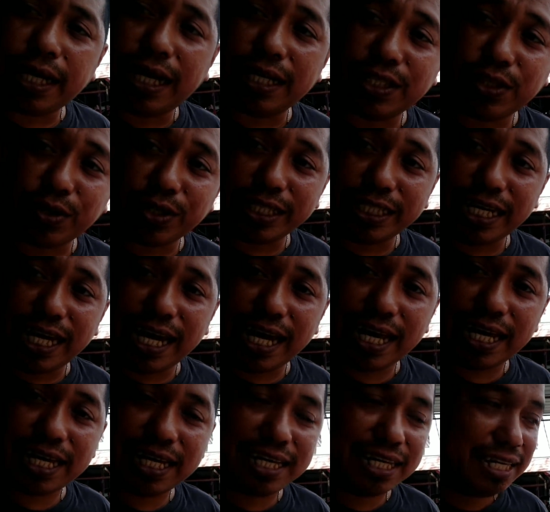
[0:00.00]
atau riah.
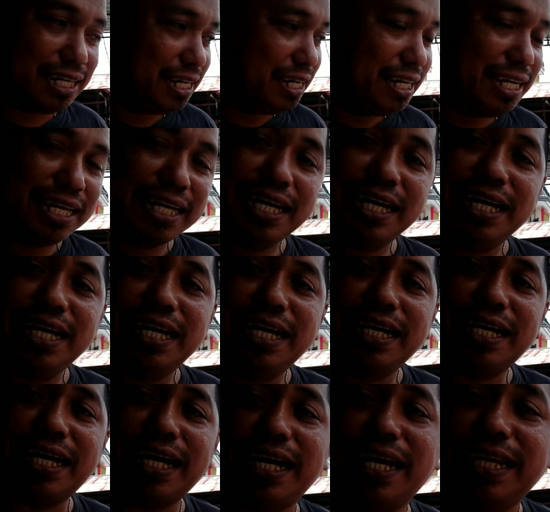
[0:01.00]

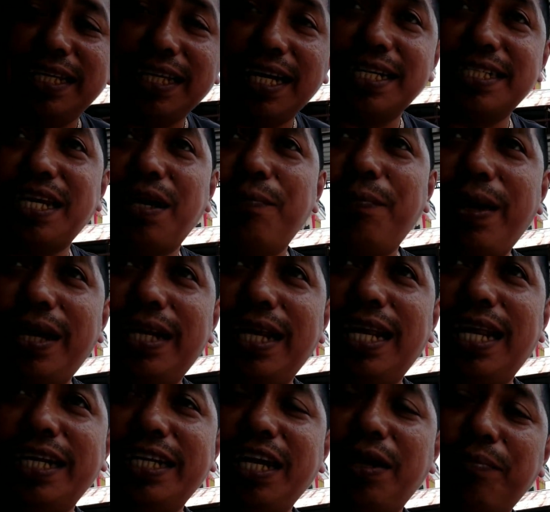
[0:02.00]
Karena jangan sampai ada
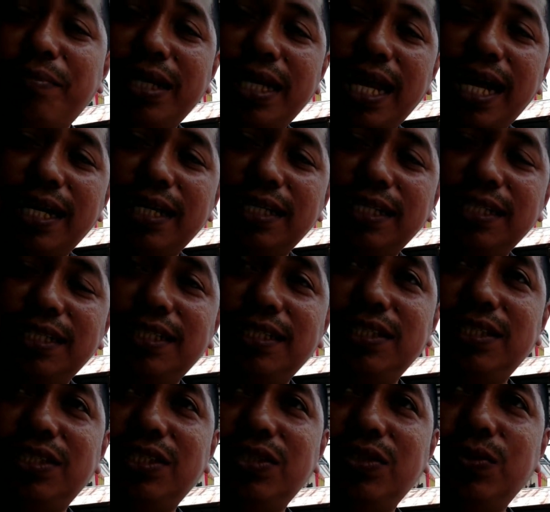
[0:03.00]
lagi yang bilang,
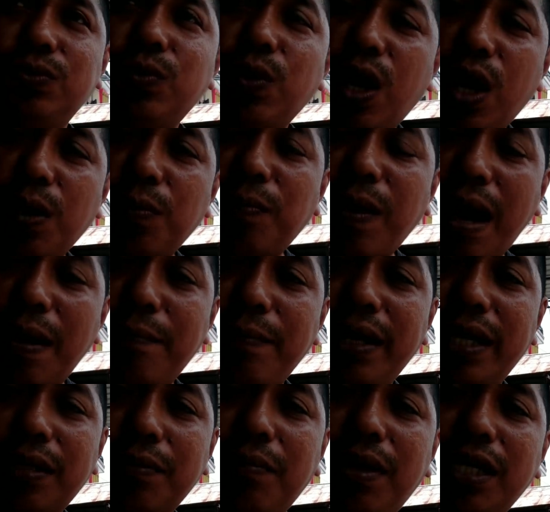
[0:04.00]
wah
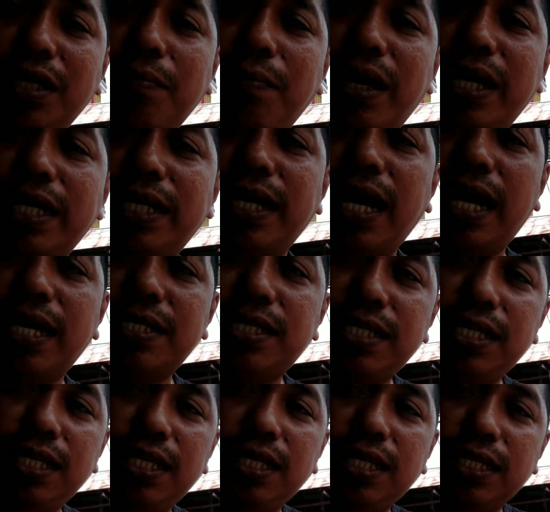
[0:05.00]
pamer bagi-bagi
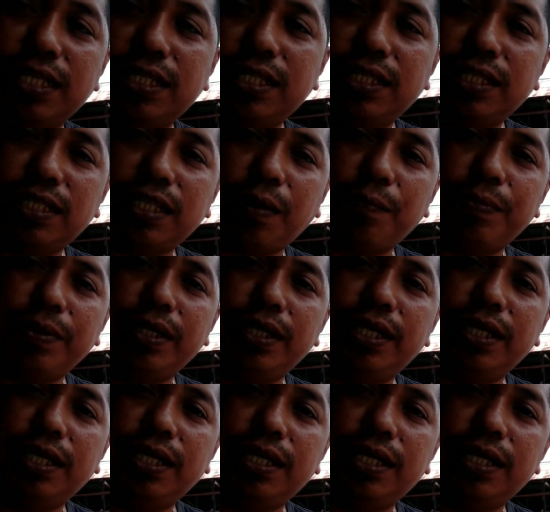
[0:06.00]
nasi, tapi